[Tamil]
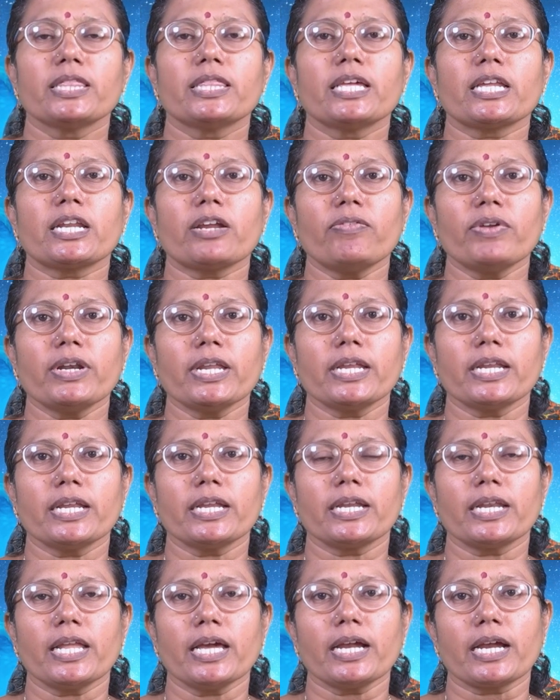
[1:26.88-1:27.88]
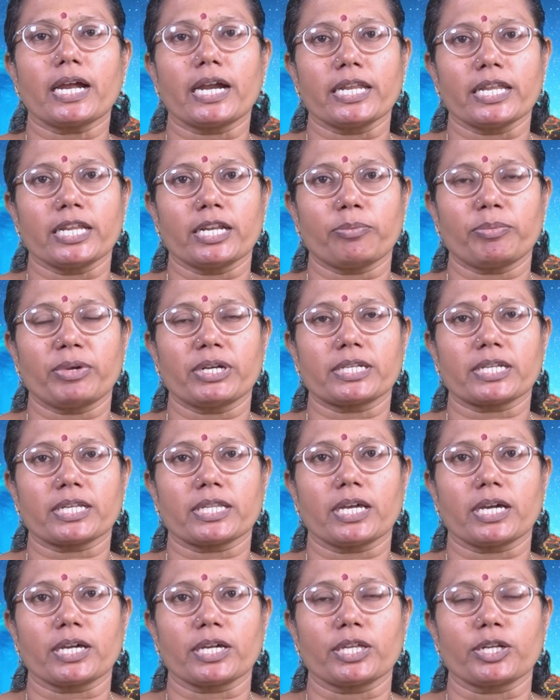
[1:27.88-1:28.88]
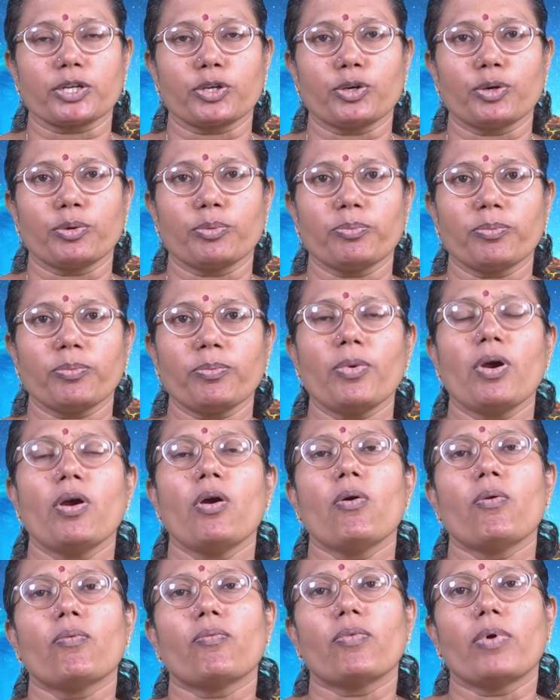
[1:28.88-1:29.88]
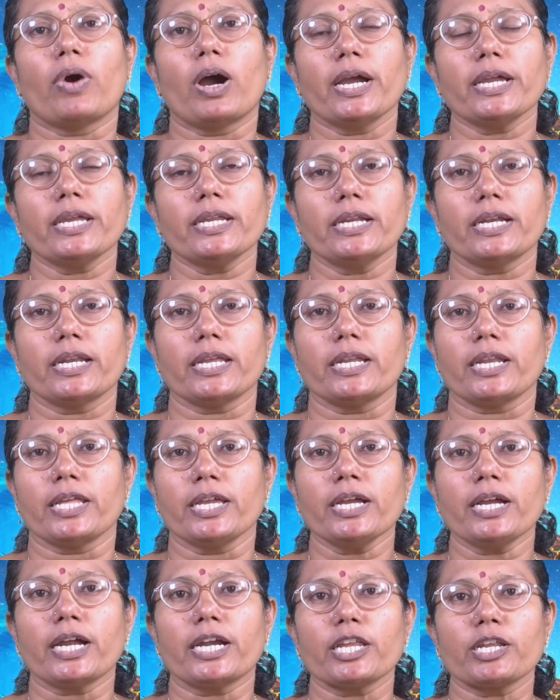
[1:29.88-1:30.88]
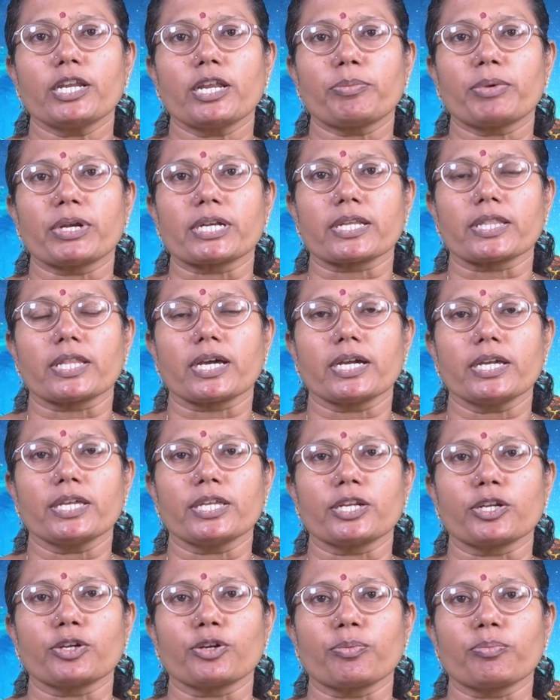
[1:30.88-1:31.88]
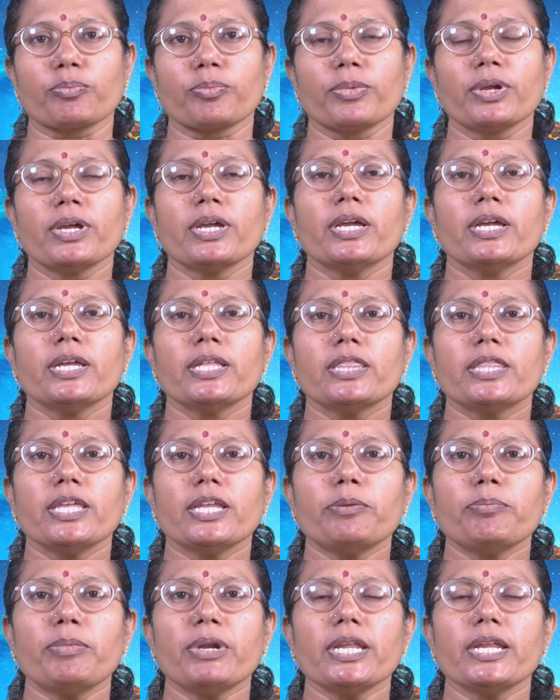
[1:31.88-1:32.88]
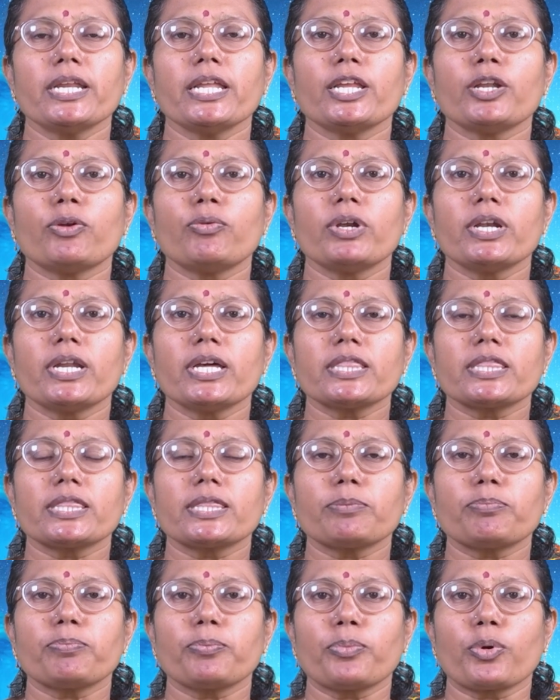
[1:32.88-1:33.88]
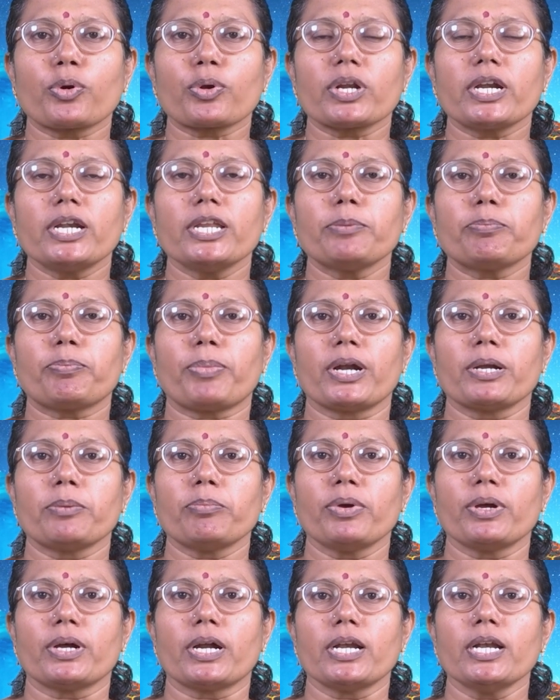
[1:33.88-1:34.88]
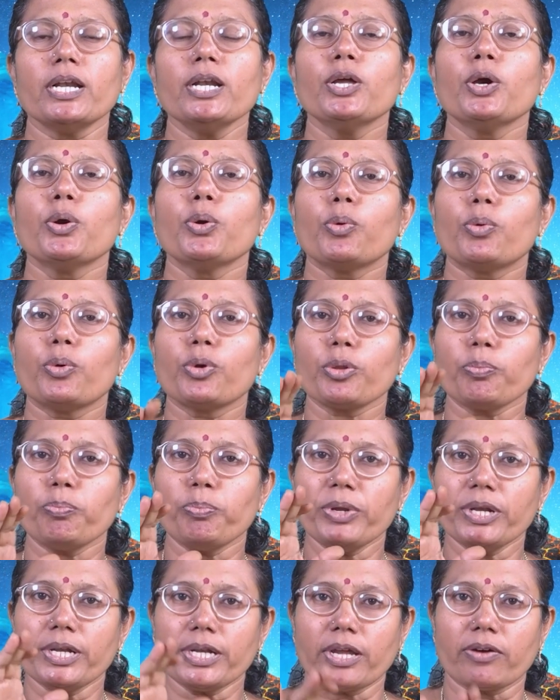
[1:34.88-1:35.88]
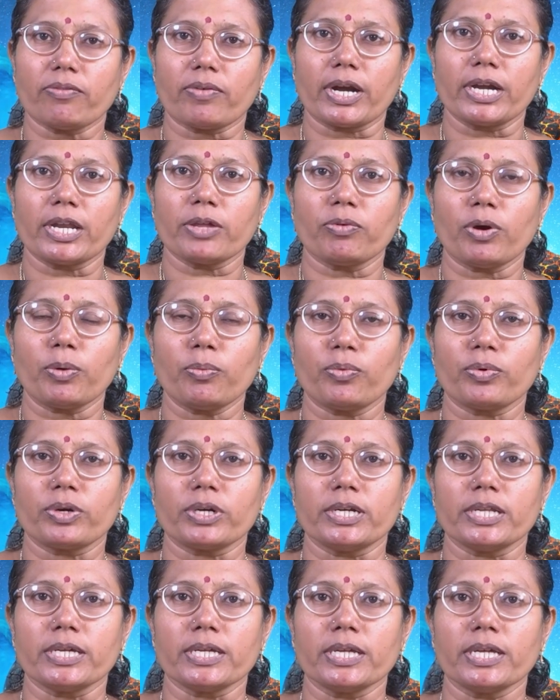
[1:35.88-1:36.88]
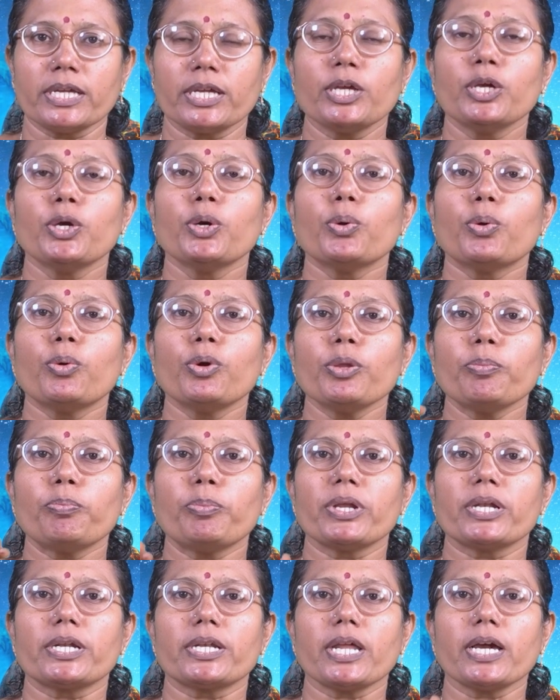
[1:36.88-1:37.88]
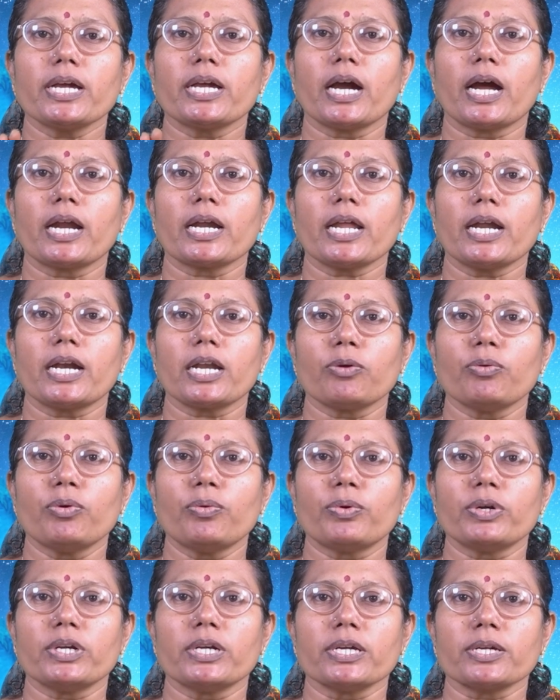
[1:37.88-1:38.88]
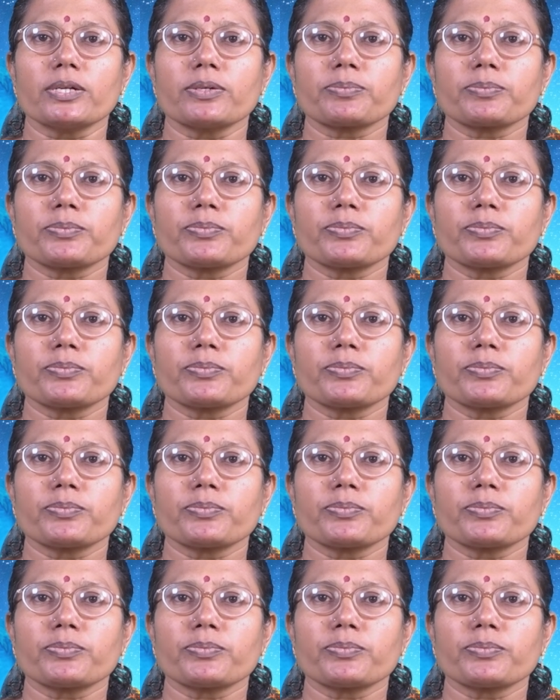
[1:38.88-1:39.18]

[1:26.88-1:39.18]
திரவ நிலையில் கடினமற்றதாக இருக்கும் வாயு நிலையிலையும் கடினமற்றதாக இருக்கும் திண்ம நிலையில் உள்ள பொருள்களின் பண்புகள் குறிப்பிட்ட வடிவம் உண்டு குறிப்பிட்ட கன அளவு உண்டு